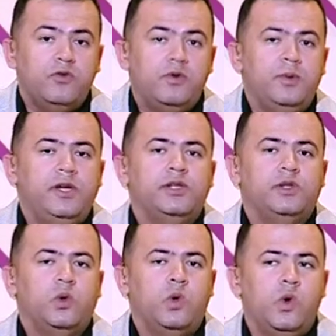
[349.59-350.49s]
في
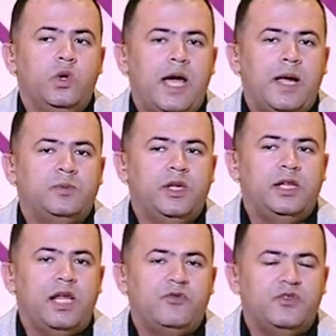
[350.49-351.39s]
ميت الخولي عبد
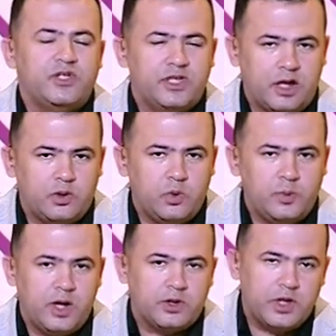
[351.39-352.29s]
الله في الزرقاء
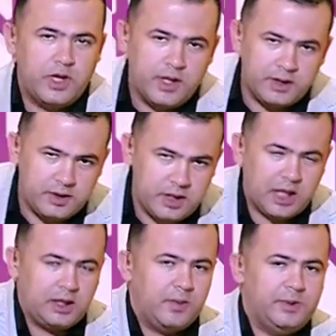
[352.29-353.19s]
دمياط
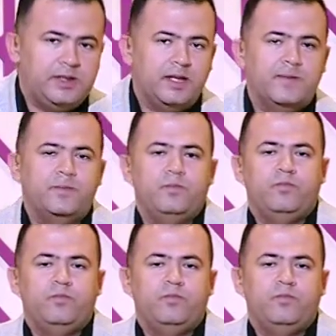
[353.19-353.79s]
يلا بينا